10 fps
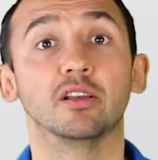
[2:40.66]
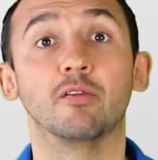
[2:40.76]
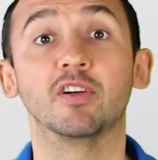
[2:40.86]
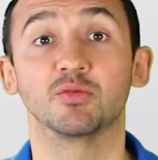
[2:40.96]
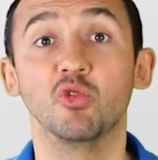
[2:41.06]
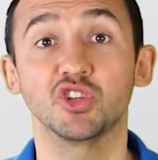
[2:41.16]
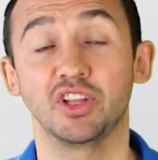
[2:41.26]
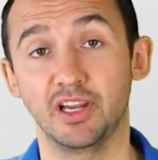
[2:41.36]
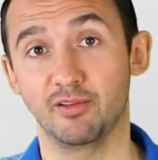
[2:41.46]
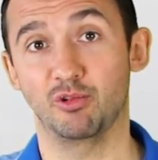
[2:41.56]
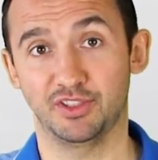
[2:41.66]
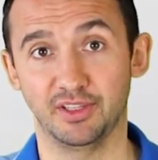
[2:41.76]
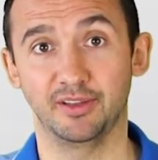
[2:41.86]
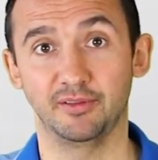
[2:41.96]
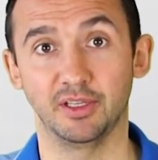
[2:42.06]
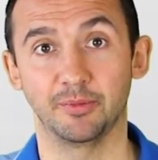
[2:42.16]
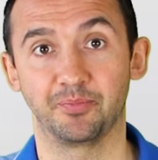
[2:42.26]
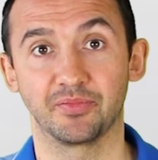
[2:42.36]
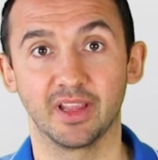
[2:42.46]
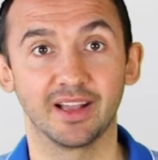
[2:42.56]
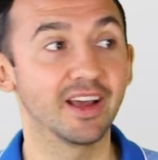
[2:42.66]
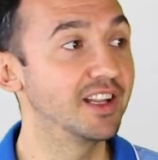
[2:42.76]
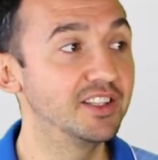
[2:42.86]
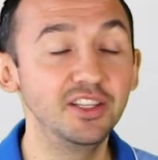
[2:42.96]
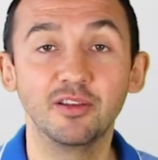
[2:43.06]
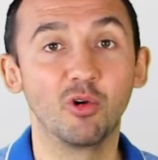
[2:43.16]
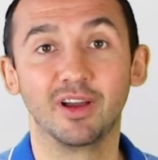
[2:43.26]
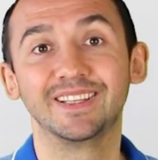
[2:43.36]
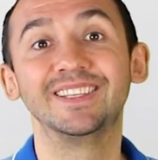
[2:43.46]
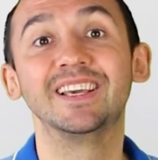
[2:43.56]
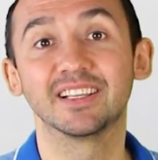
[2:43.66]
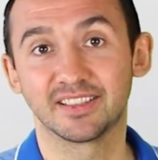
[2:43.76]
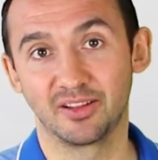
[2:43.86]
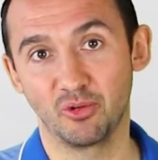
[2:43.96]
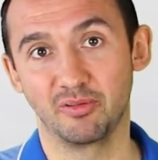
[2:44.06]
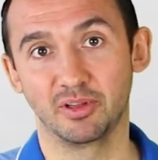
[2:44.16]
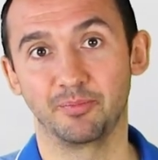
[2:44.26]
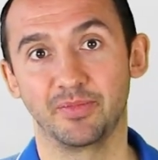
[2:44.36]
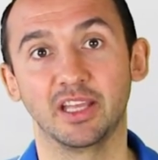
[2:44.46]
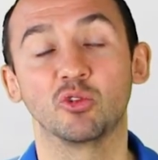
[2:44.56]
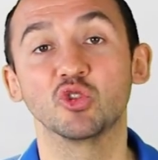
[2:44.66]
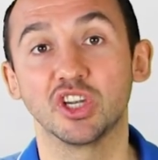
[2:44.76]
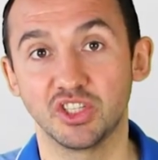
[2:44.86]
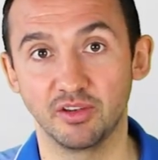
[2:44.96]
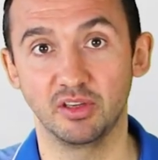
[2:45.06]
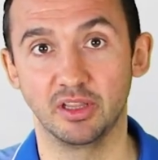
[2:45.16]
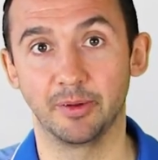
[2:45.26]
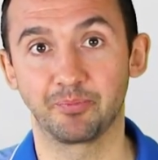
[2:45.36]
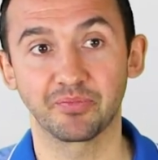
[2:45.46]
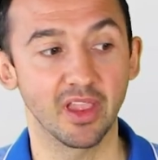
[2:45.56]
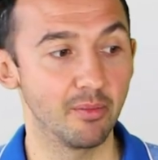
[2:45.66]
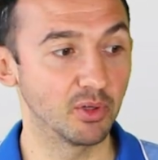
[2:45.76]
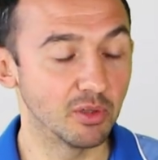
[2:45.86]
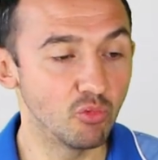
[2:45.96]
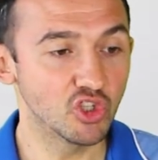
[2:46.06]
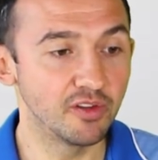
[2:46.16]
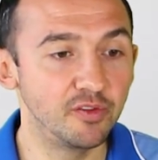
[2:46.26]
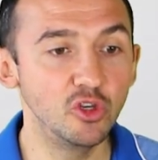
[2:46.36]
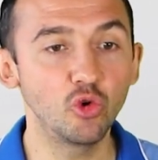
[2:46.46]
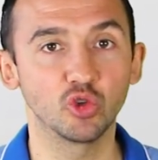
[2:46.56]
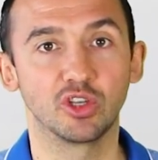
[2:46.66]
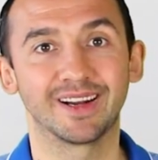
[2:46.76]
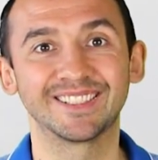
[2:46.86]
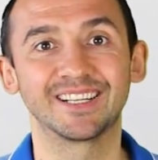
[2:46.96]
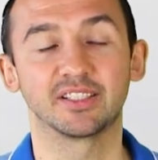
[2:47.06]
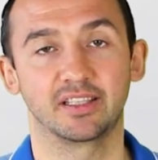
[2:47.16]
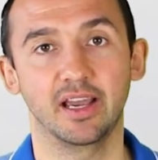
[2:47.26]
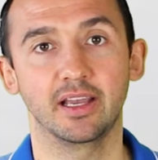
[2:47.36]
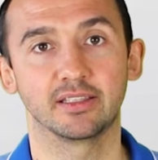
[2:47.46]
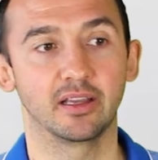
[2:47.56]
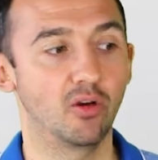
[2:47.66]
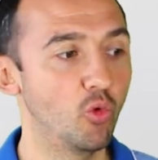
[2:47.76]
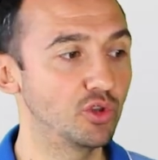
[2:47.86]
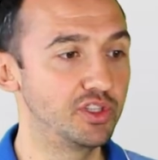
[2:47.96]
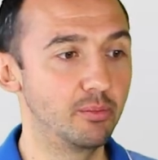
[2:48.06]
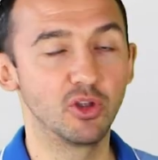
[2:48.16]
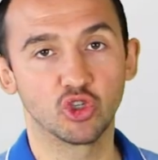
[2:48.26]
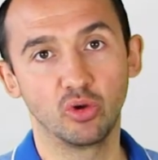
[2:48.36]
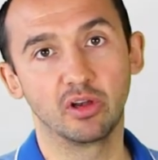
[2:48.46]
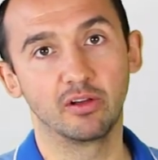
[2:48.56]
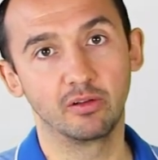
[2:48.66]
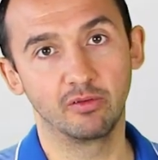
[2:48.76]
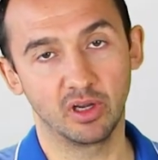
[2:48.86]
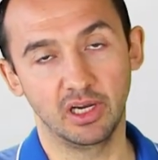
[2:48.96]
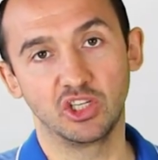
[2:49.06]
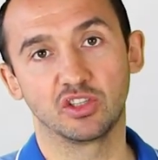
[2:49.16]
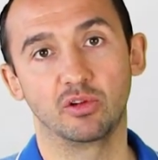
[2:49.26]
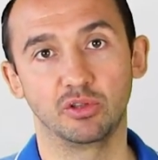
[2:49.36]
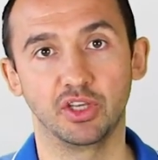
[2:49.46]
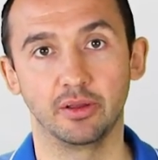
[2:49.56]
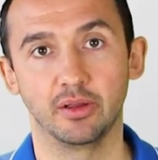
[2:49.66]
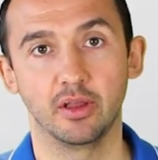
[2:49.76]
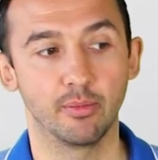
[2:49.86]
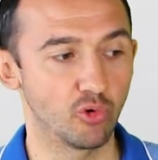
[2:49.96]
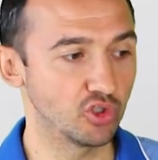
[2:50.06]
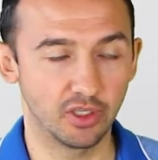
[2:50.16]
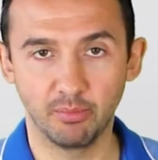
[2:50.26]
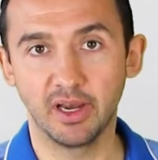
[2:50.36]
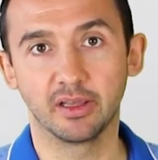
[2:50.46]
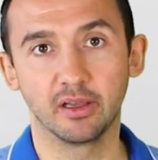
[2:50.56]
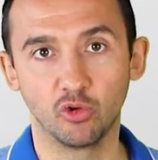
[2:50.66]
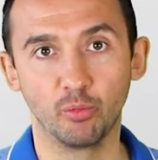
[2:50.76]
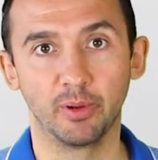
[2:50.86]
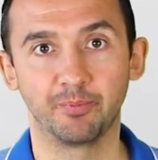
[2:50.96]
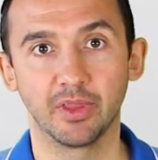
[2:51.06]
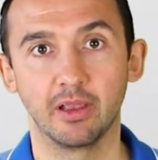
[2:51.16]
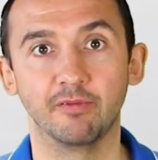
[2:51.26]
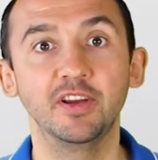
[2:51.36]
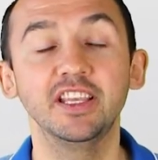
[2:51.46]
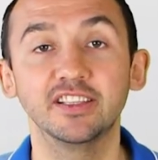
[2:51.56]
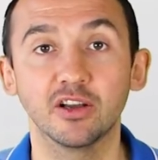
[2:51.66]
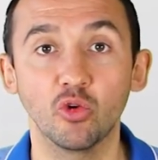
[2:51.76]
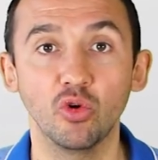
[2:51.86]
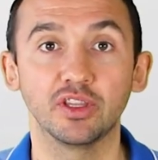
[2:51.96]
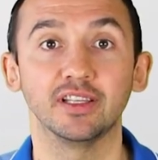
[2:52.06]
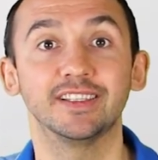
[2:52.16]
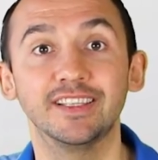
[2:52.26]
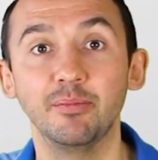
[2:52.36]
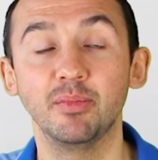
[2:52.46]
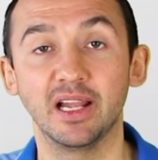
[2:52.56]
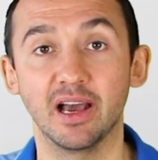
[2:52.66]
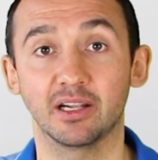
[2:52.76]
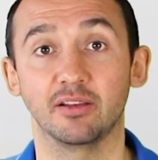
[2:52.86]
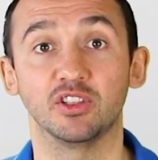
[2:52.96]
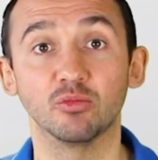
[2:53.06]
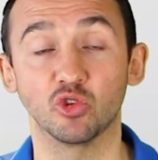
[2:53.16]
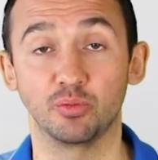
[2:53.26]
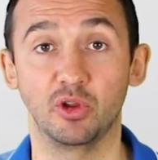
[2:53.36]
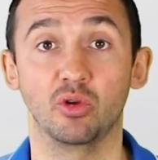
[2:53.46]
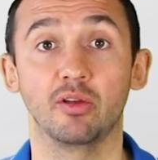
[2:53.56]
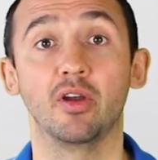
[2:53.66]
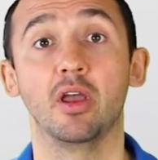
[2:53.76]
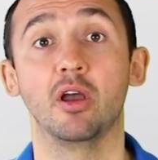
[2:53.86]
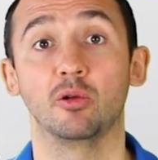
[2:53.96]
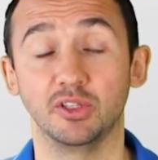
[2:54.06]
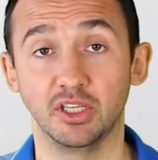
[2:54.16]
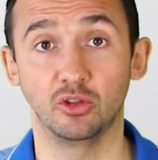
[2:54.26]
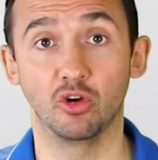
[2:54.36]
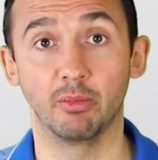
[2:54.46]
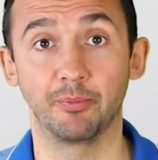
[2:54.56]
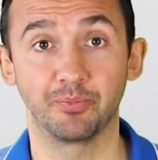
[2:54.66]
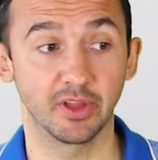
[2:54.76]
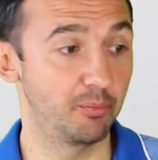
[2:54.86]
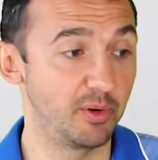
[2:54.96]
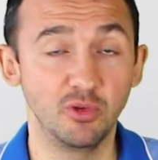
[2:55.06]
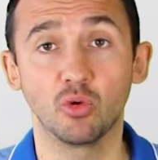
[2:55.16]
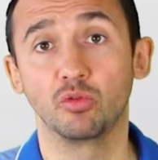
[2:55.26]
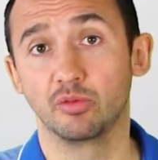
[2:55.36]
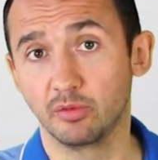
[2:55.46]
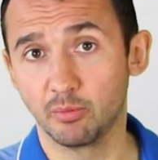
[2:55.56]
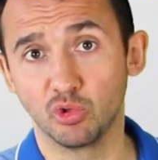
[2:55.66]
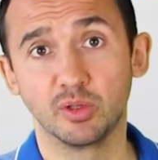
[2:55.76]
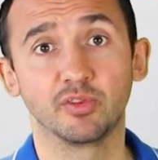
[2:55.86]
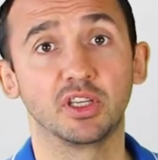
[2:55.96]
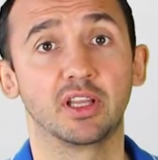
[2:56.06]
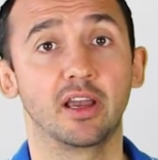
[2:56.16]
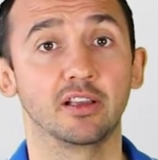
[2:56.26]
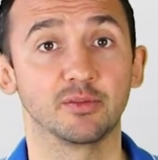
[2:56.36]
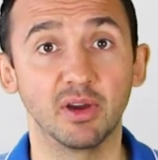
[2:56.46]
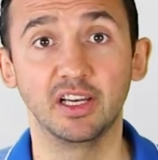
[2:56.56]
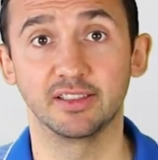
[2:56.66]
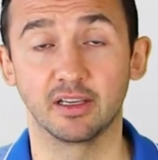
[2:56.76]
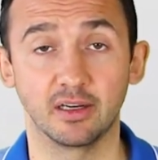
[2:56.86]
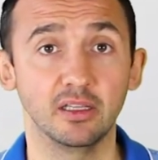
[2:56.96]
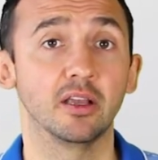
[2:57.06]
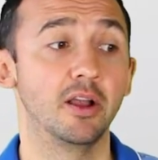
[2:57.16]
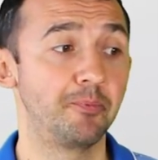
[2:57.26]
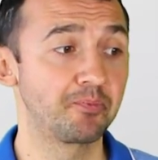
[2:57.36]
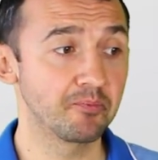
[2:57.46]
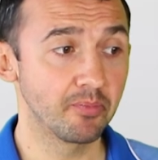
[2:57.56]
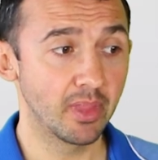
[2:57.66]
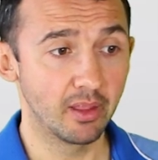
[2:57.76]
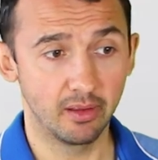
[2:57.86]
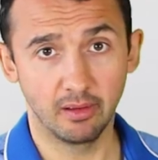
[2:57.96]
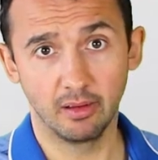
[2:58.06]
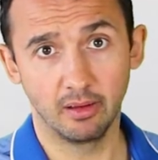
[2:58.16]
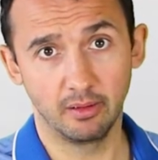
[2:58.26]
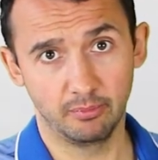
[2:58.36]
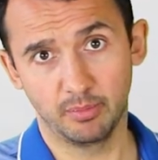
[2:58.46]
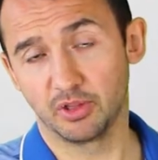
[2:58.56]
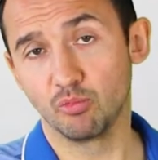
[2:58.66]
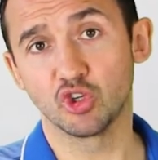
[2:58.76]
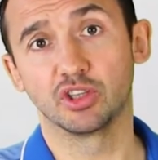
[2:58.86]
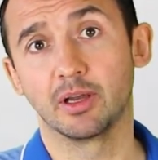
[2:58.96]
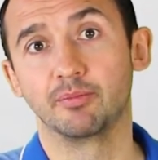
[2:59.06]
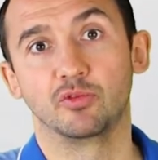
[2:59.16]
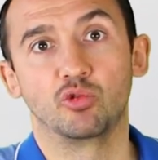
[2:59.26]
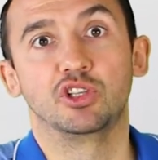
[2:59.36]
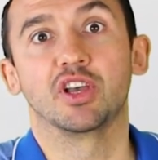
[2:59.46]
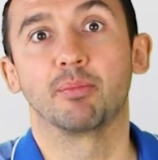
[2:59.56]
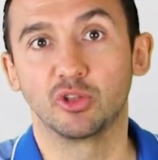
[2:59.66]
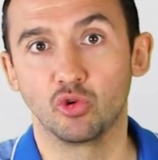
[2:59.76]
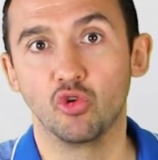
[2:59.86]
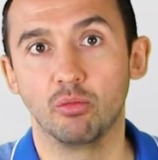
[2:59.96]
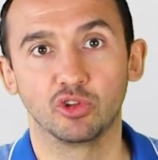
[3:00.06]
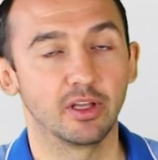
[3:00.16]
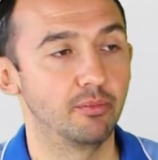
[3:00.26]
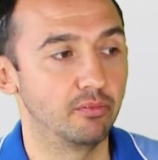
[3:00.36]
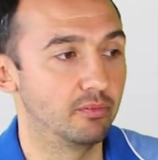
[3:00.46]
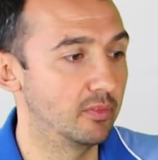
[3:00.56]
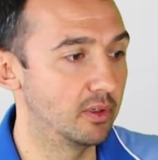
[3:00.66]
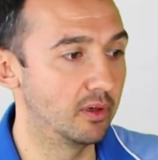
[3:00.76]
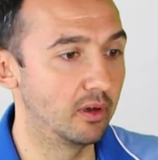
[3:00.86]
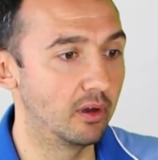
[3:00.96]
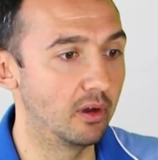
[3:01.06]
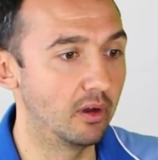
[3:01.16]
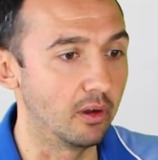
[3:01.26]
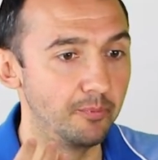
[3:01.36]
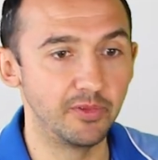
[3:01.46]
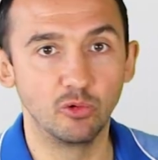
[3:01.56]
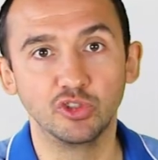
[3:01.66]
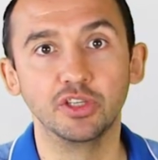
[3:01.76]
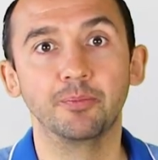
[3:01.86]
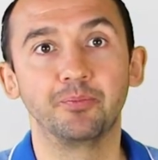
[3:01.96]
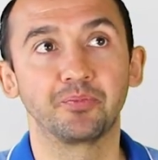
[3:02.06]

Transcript: возможно ли его остановить. Карантин его не остановит, это уже очевидно. Потому что вирус разрастается от небольшого количества людей, просто от маленькой группы. Вы не закроете 7 миллиардов 700 миллионов людей дома. К примеру, допустим, в Китае смогли закрыть, а, потому что там, ну нельзя по-другому, там а, люди,